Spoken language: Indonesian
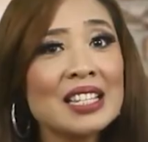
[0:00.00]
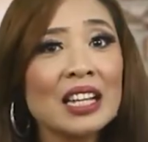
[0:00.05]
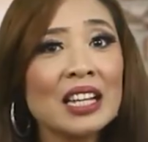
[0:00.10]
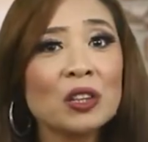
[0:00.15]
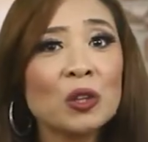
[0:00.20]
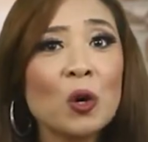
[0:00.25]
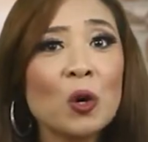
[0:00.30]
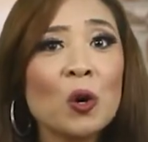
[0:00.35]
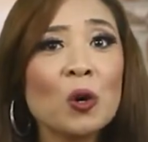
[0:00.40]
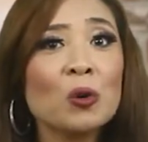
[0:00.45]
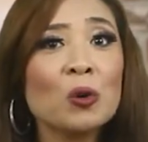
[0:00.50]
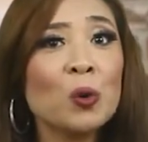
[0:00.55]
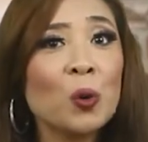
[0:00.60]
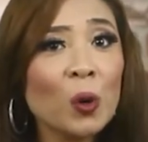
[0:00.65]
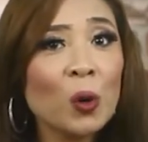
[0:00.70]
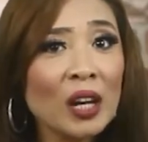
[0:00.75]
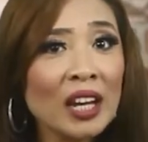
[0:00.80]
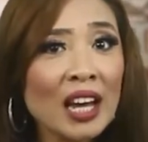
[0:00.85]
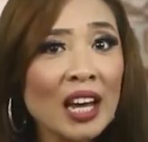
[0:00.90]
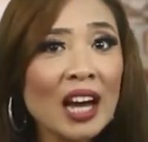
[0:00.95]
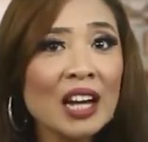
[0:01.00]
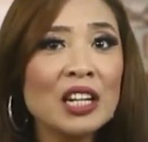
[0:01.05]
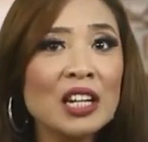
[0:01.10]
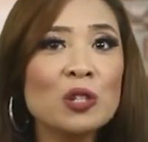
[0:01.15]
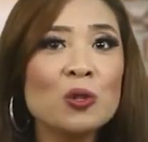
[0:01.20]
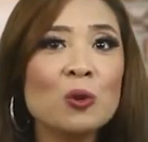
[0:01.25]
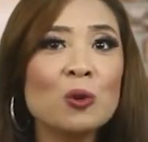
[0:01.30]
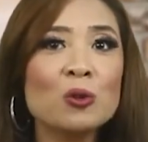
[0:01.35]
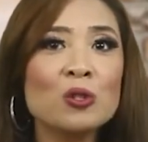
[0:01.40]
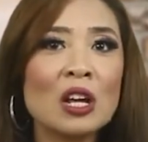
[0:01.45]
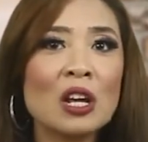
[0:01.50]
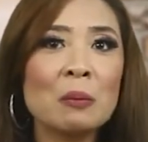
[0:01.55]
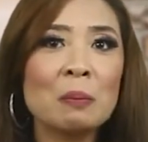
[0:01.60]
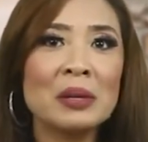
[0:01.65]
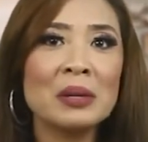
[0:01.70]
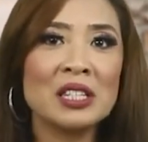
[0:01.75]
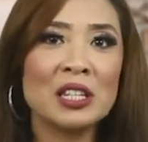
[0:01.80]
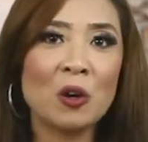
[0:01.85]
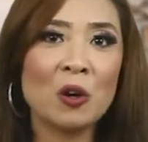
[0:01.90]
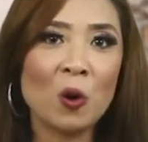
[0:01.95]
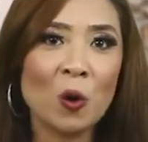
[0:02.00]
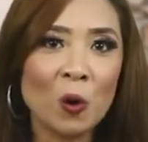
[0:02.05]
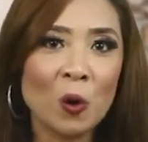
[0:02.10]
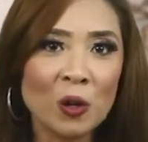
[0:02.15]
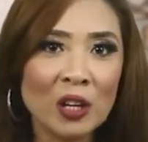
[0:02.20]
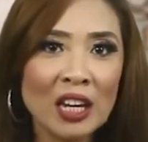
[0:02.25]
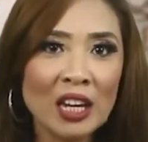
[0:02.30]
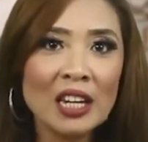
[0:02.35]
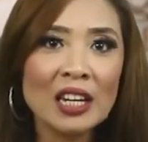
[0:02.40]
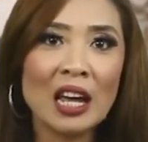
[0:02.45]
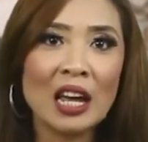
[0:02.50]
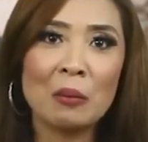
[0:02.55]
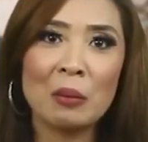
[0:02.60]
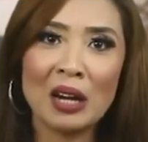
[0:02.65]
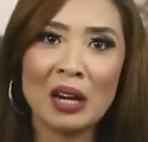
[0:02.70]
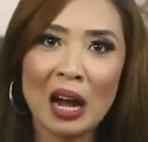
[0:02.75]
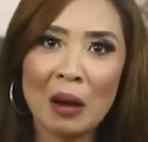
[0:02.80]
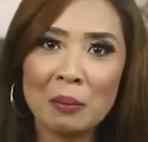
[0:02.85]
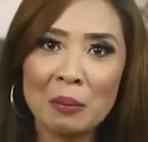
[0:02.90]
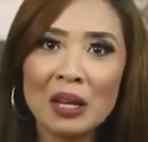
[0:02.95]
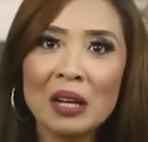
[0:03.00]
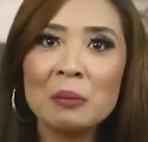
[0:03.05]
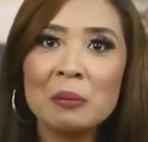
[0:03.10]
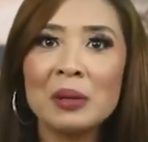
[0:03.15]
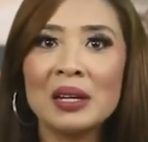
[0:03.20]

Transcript: Seto kuliah di jurusan psikologi dan mengambil